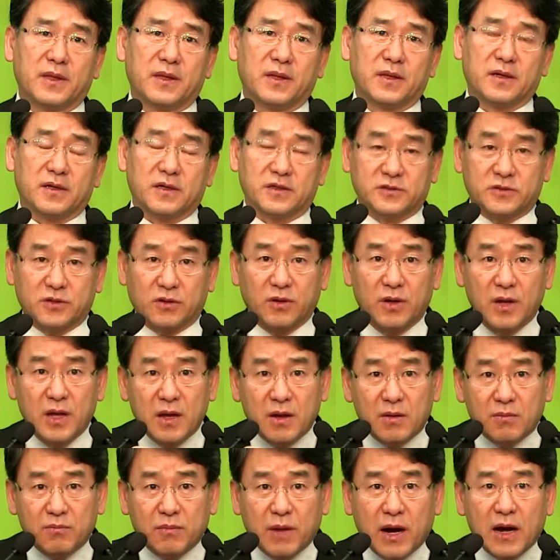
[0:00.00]
그래서
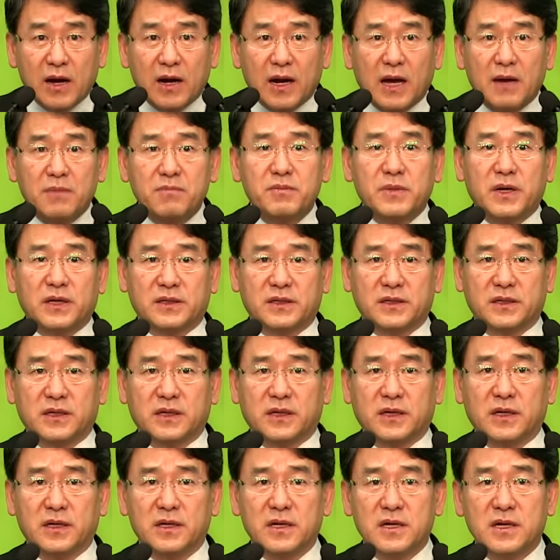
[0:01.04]
말
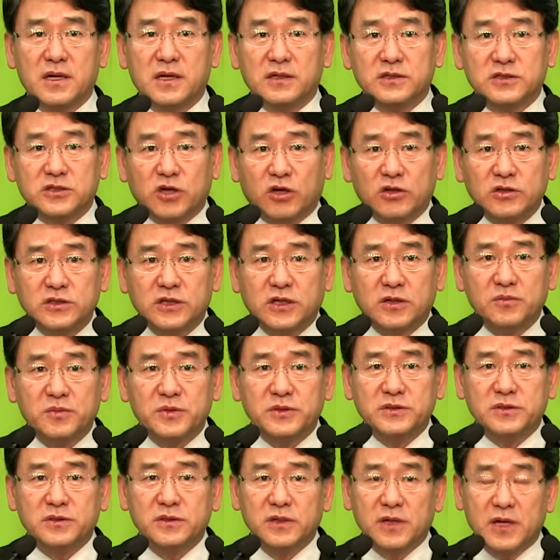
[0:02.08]
한마디가
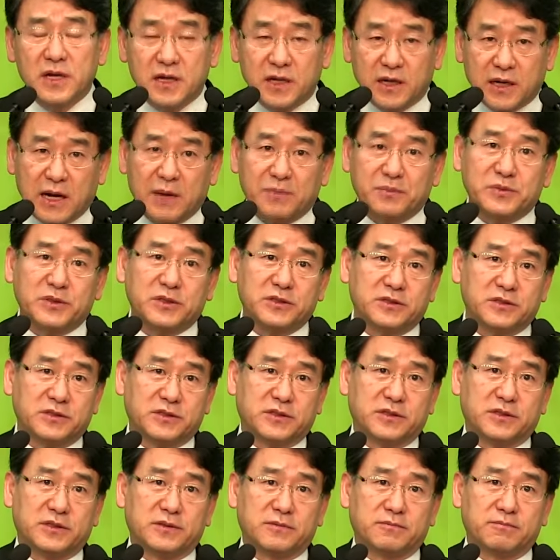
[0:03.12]
천냥빛을
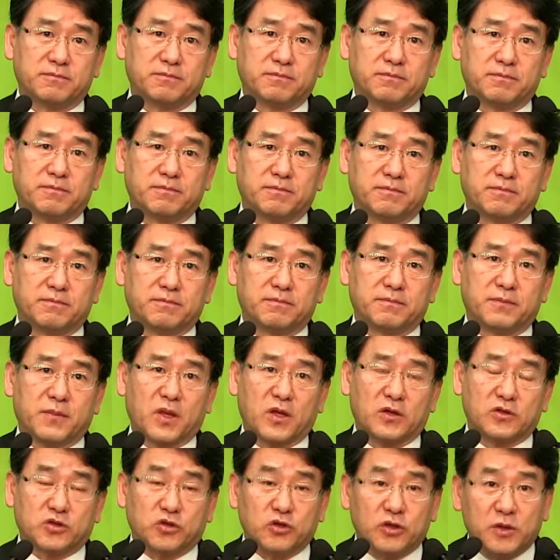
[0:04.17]
갚듯이
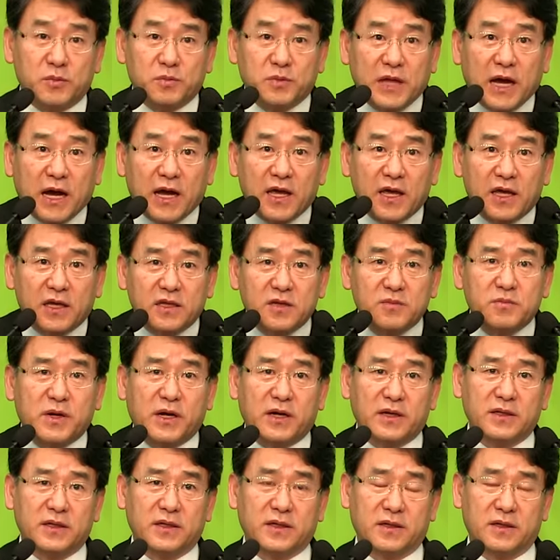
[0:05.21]
주님 나의 이
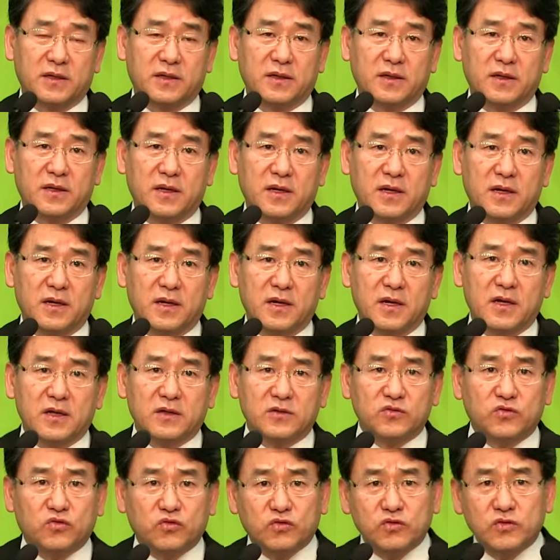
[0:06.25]
말이
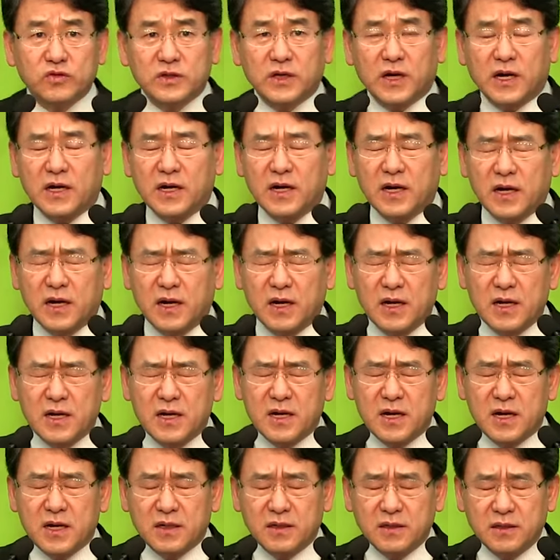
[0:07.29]
누군가가
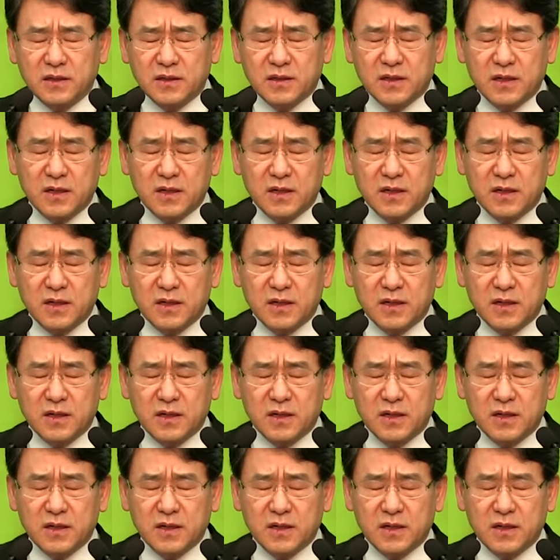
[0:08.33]
응?